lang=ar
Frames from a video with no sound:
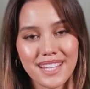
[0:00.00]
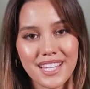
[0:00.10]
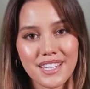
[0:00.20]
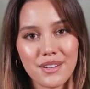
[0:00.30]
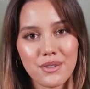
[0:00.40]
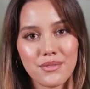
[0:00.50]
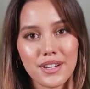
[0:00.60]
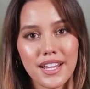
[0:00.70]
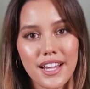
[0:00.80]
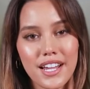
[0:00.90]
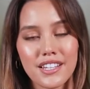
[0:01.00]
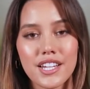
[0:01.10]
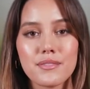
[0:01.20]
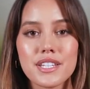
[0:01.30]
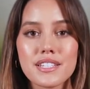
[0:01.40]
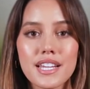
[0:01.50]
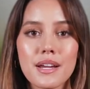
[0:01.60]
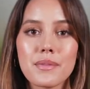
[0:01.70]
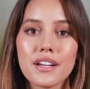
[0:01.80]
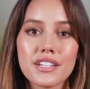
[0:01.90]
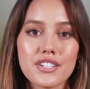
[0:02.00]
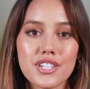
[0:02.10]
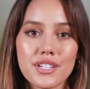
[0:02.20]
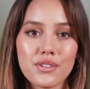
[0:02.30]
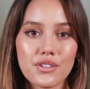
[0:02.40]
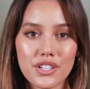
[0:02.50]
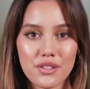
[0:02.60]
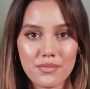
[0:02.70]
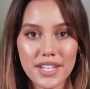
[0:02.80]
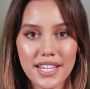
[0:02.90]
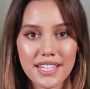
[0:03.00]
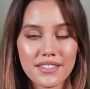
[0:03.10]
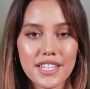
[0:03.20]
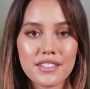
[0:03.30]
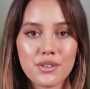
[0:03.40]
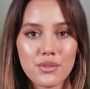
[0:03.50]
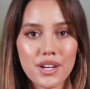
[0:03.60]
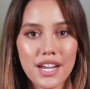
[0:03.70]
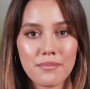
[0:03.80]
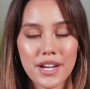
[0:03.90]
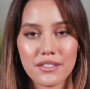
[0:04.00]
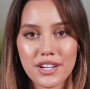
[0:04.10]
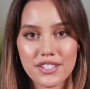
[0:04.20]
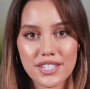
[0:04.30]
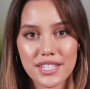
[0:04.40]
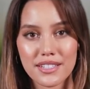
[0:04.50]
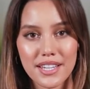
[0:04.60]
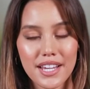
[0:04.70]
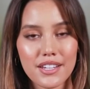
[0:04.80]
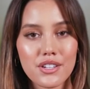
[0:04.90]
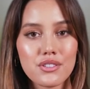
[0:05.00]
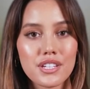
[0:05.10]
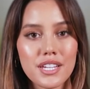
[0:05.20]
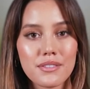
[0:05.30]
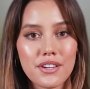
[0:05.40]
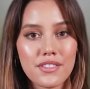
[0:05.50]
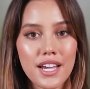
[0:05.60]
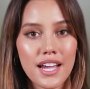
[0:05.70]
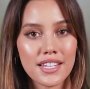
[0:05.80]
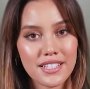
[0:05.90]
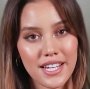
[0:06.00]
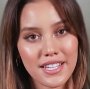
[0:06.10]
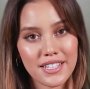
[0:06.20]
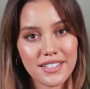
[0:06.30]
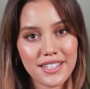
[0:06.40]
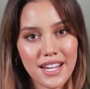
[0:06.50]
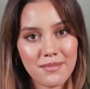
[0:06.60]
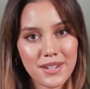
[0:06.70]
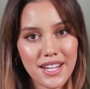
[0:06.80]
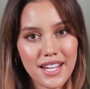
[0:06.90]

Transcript: اليوم الخميس 24 أكتوبر 2024 نلقي النظرة على تحليل الذهب